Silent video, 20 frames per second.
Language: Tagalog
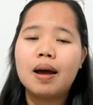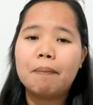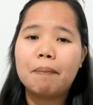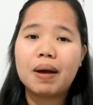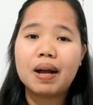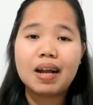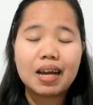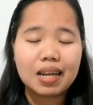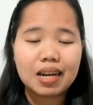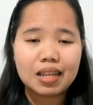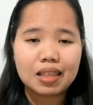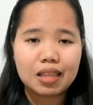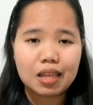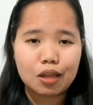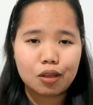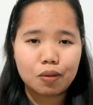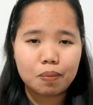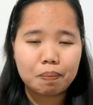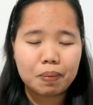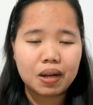
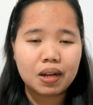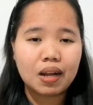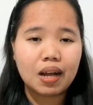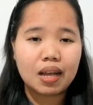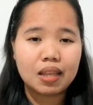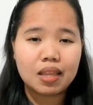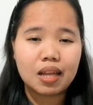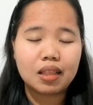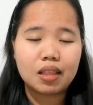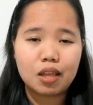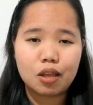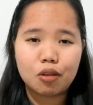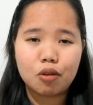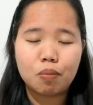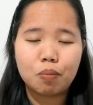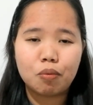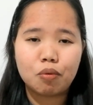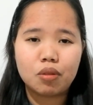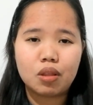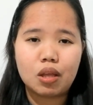pagkarating, pagkadating
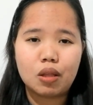nyo po